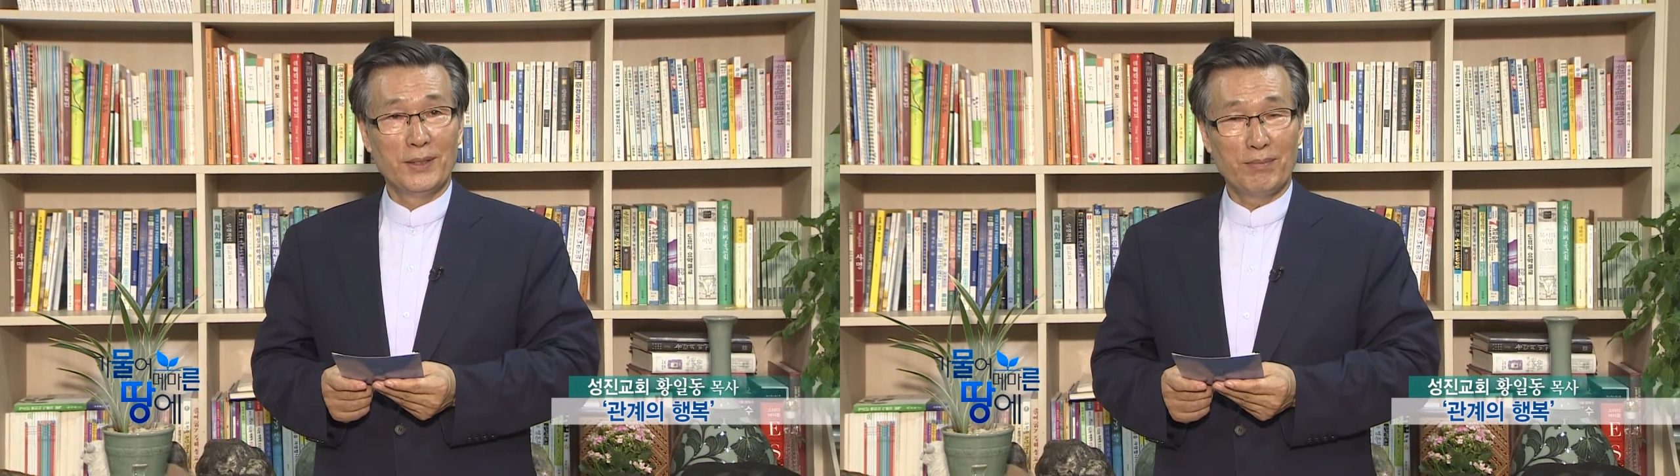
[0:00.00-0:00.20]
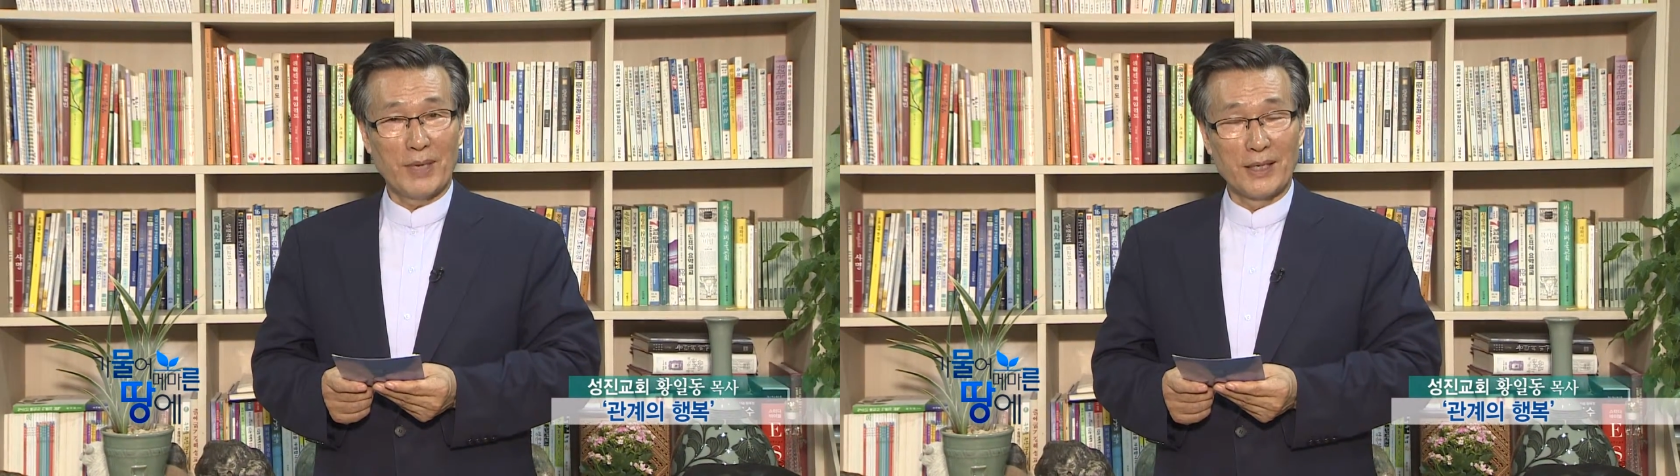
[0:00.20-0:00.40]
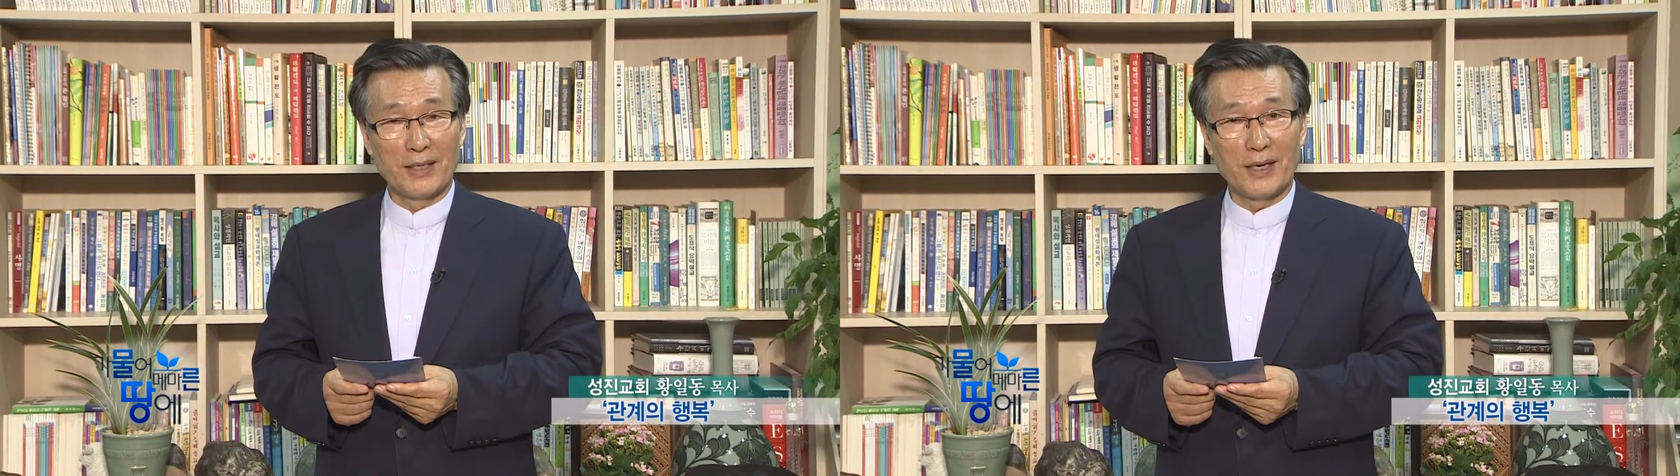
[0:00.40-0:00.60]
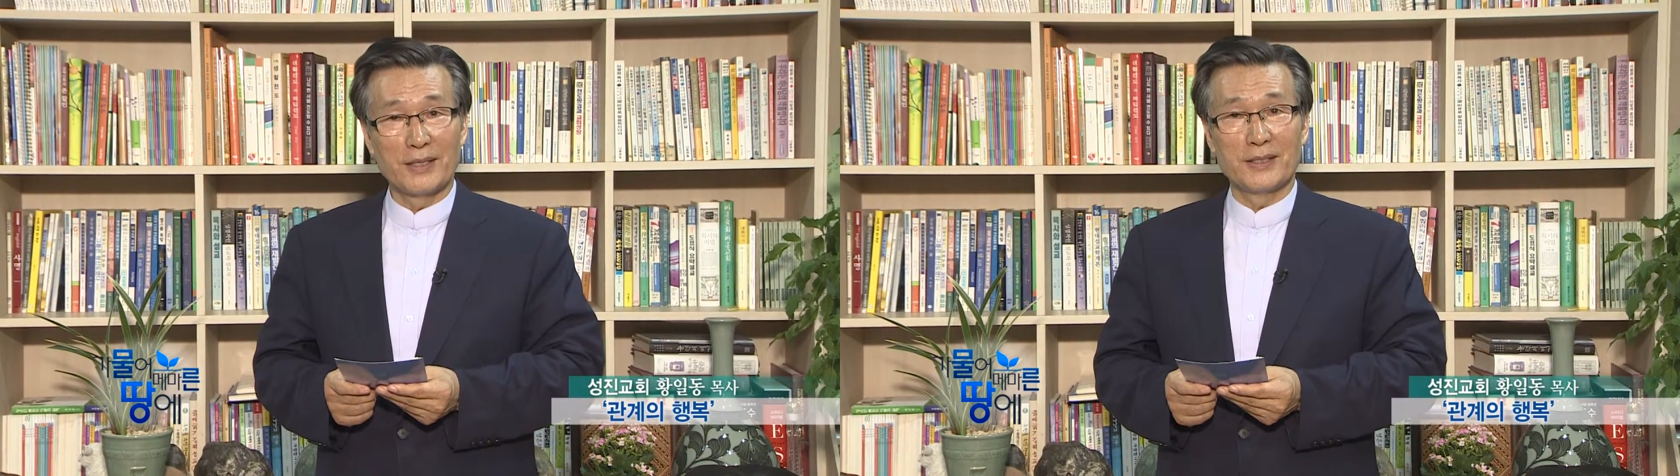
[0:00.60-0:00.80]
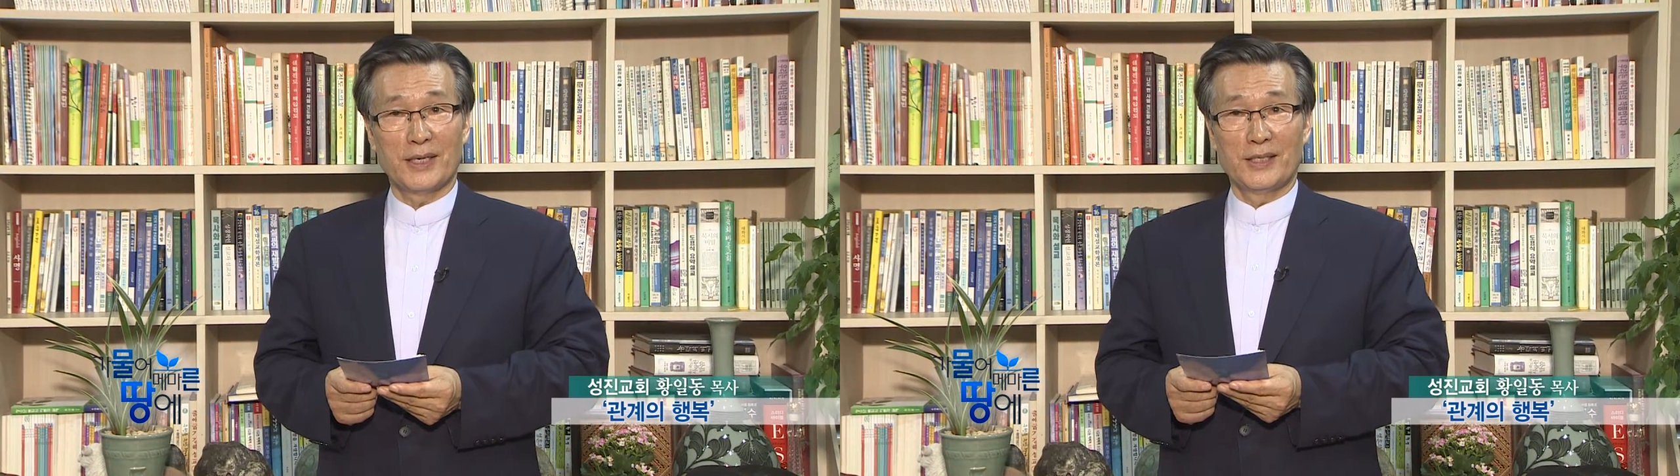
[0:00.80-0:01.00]

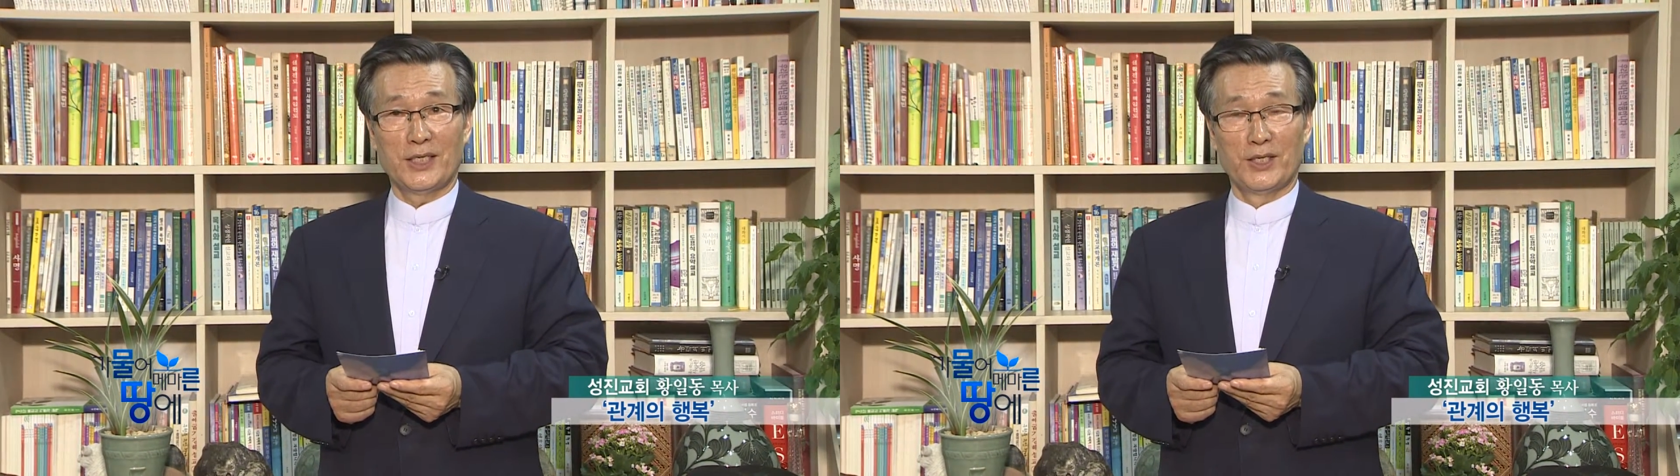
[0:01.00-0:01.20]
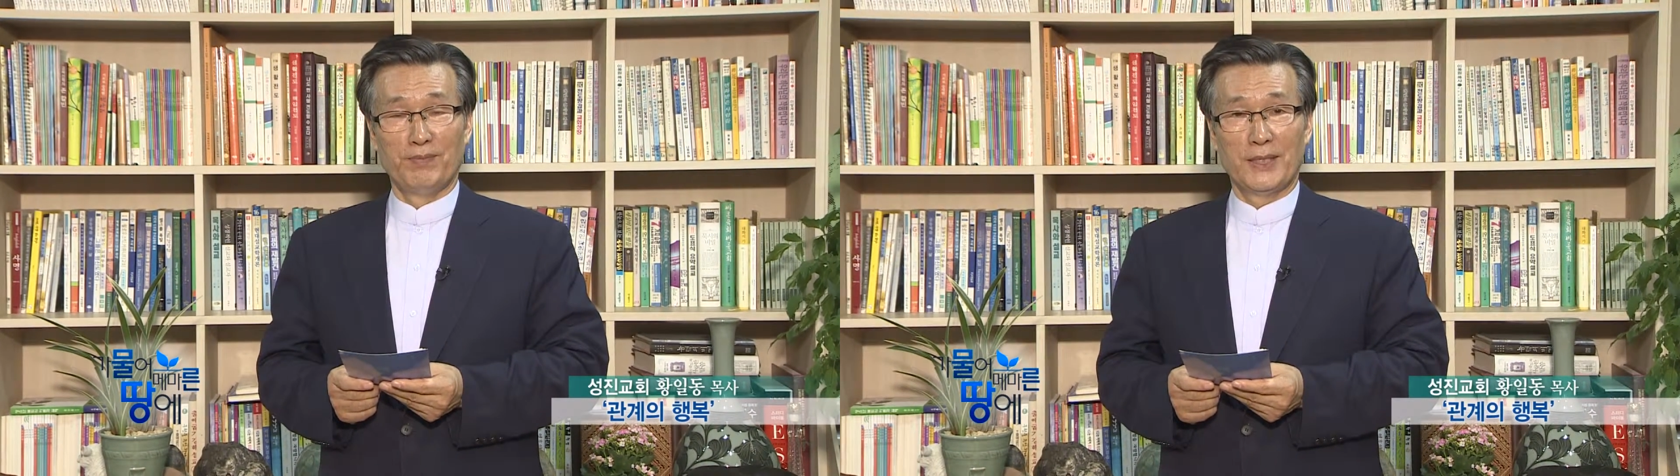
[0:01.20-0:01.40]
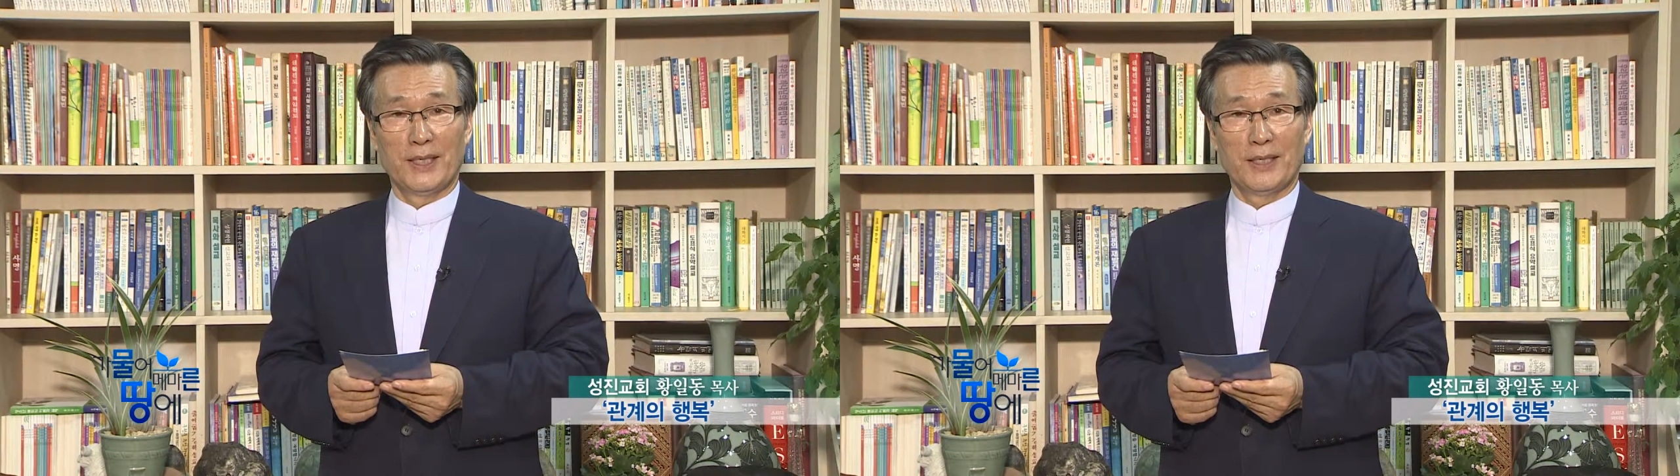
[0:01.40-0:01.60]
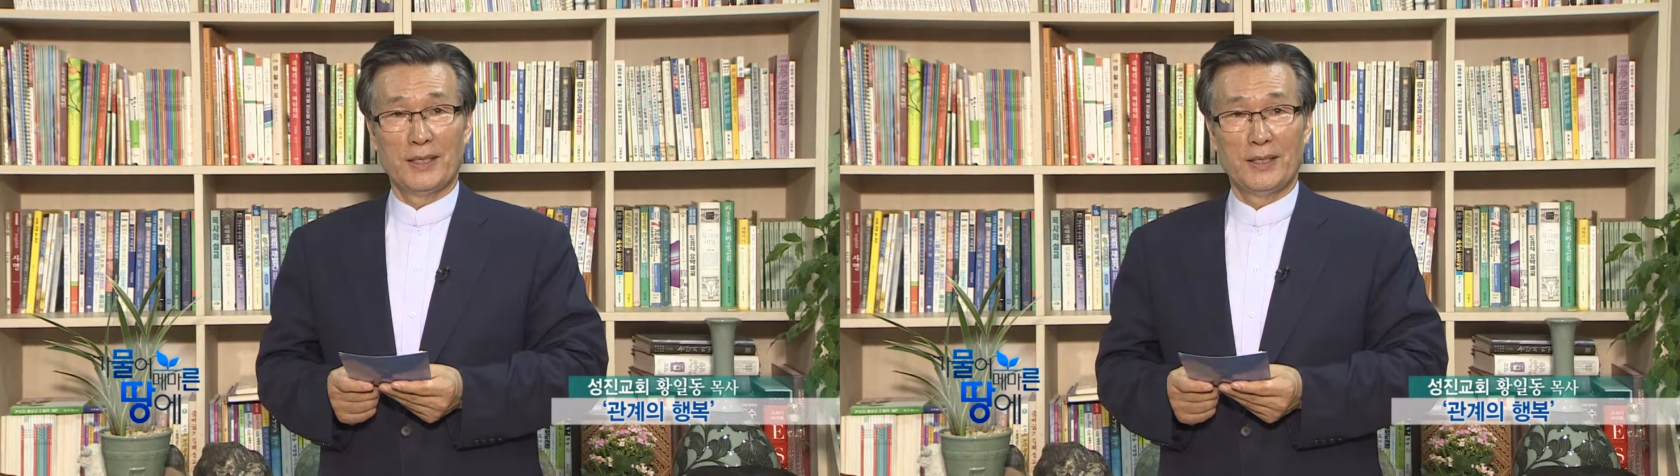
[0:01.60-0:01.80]
많다는 사실입니다.